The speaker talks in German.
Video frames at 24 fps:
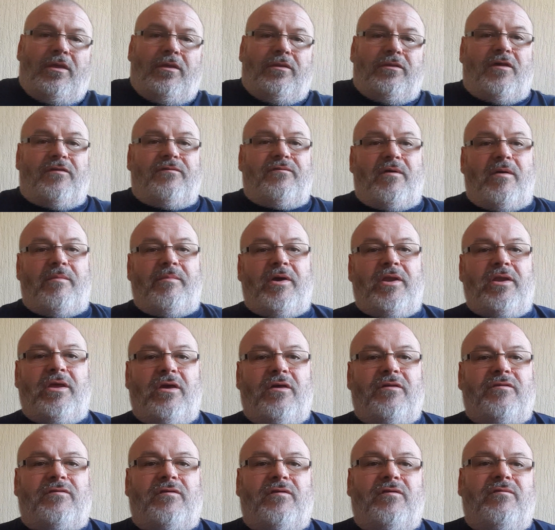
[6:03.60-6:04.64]
Das war mein
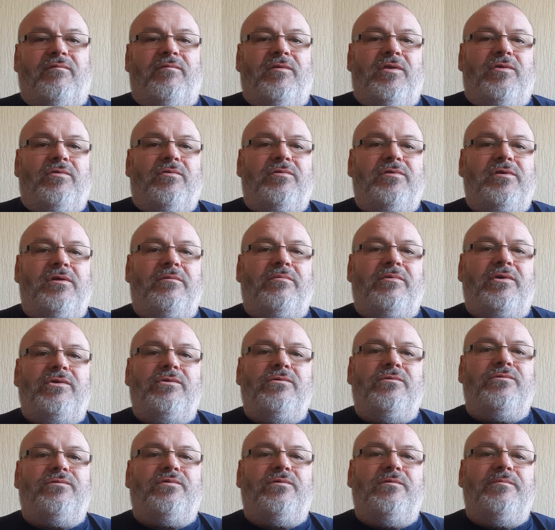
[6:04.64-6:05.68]
erstes Video hier bei
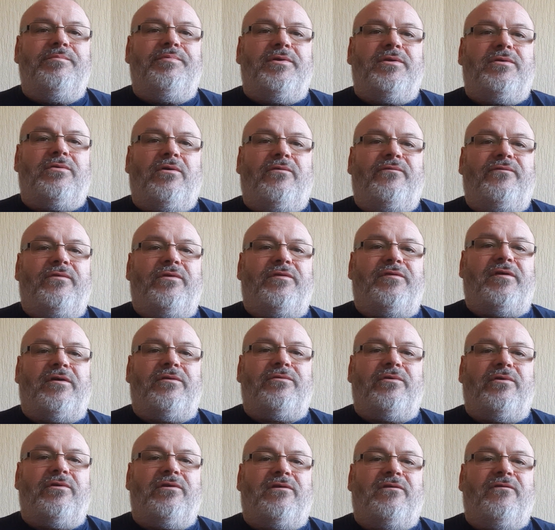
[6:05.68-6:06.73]
YouTube. Ich hoffe, es
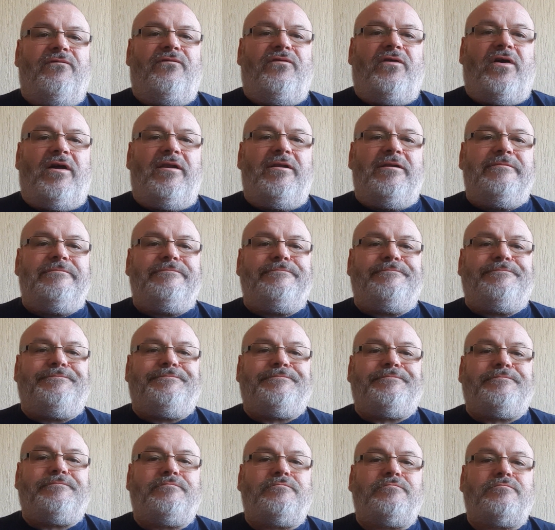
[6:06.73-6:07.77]
hat euch gefallen.
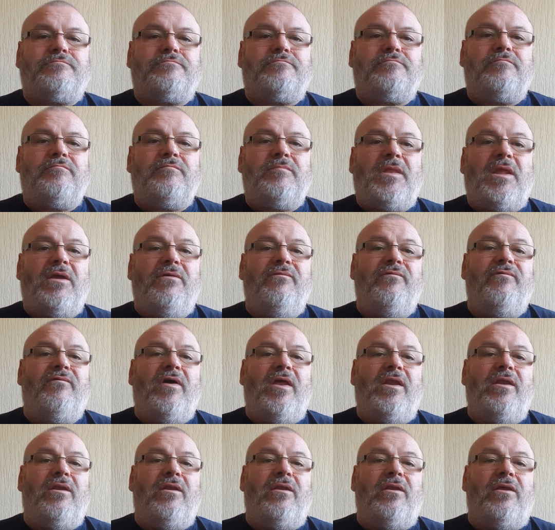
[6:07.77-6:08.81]

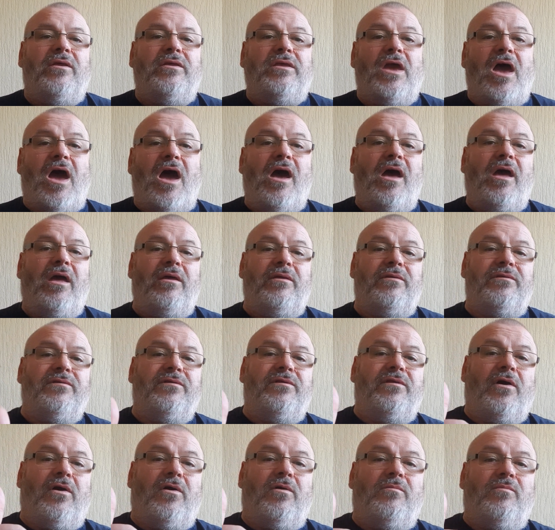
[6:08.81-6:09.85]
Wenn ja,
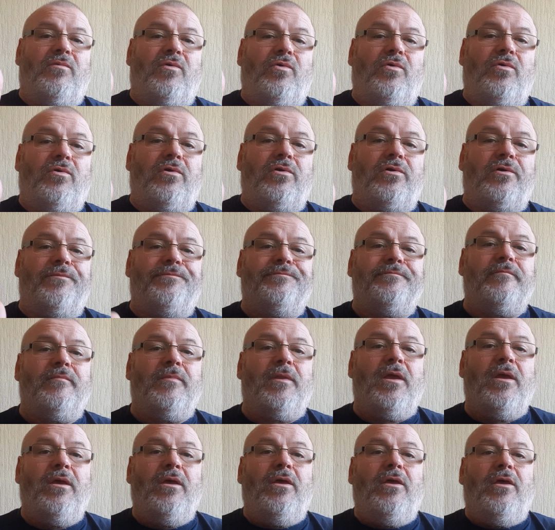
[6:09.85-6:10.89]
Daumen hoch.
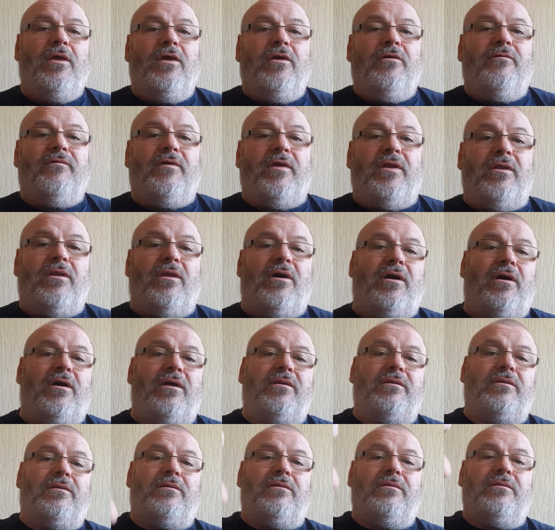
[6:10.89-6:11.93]
Wenn
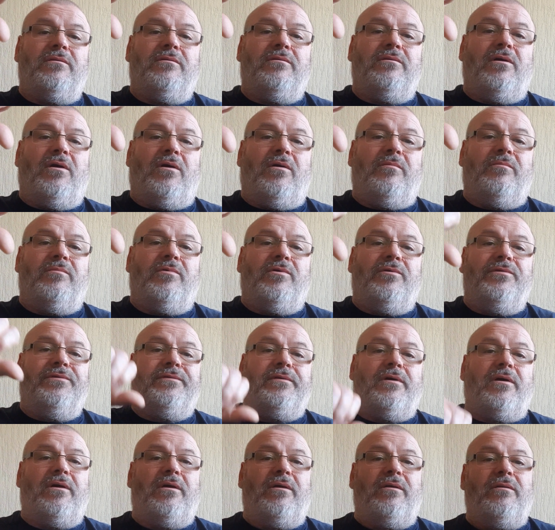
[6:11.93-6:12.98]
nein, Daumen
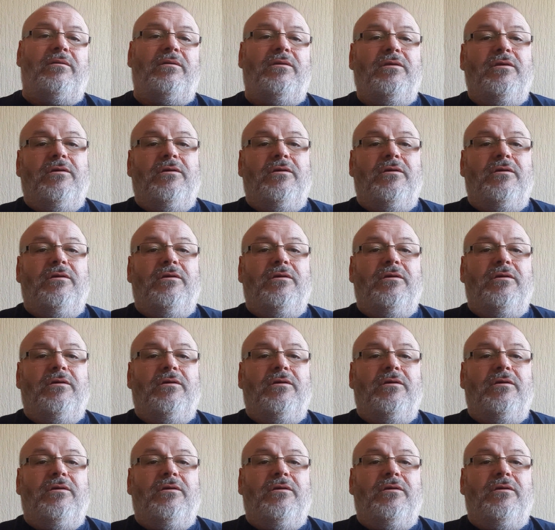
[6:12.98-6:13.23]
runter.